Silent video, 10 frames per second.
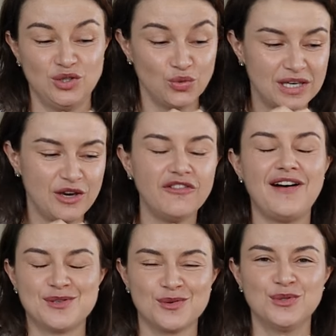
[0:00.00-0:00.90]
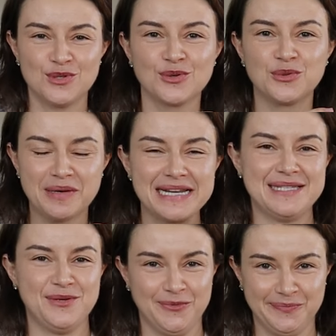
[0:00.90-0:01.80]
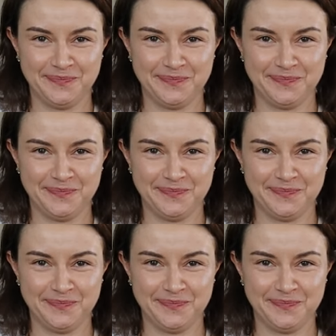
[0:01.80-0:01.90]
do que eu faço quando eu estou no Brasil.